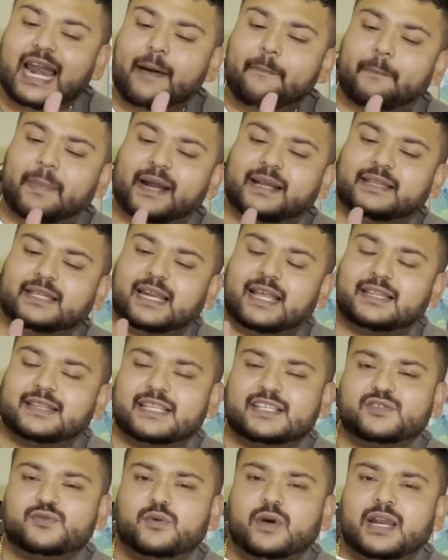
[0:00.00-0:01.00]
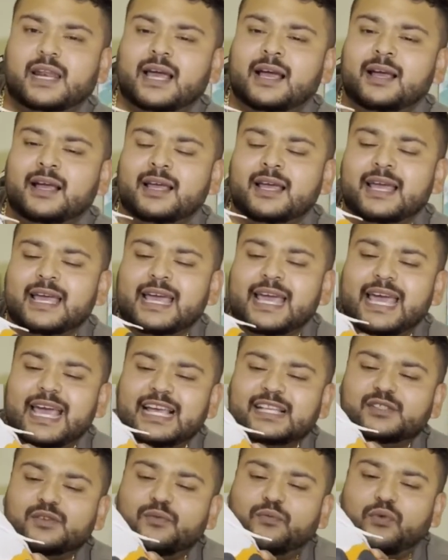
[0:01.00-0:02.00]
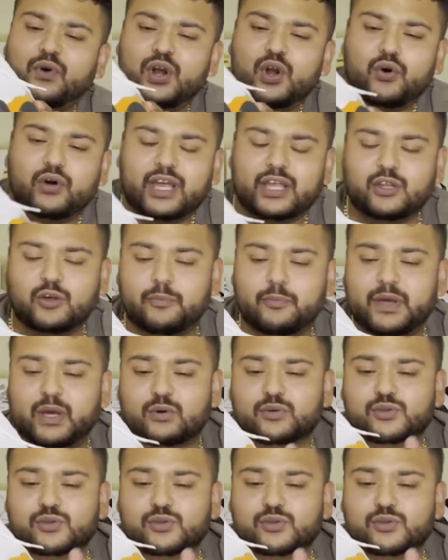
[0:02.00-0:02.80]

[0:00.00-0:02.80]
la parte de la antezuela, esto fue lo que no me